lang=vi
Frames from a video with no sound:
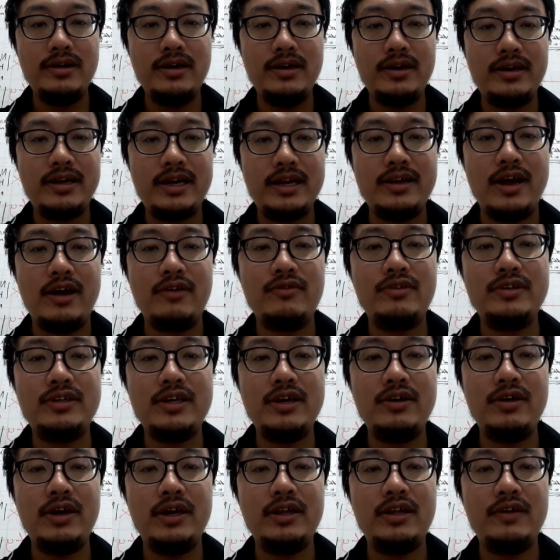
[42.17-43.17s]
nó hơi cách điệu tí
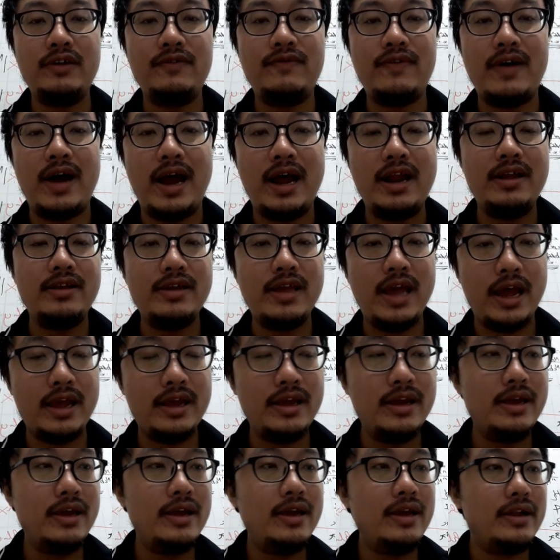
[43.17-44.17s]
xíu thì từ phải là như
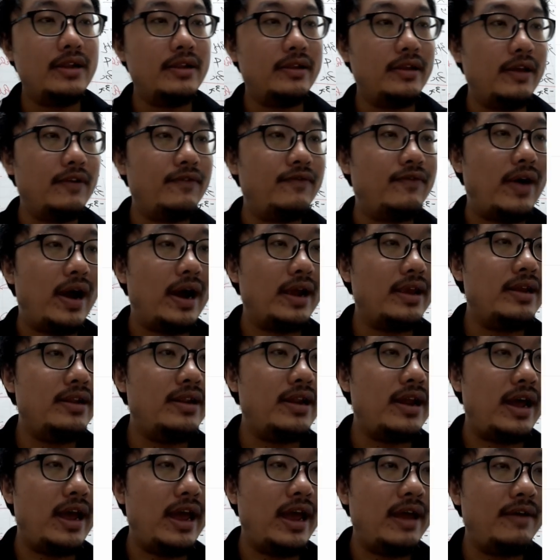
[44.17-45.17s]
vậy thì phải
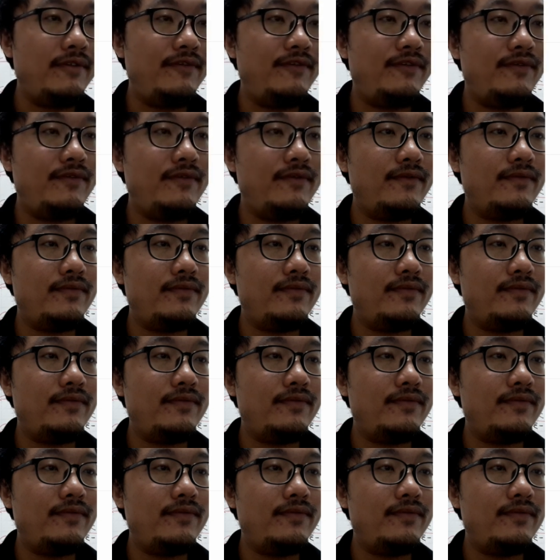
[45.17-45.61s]
chính là f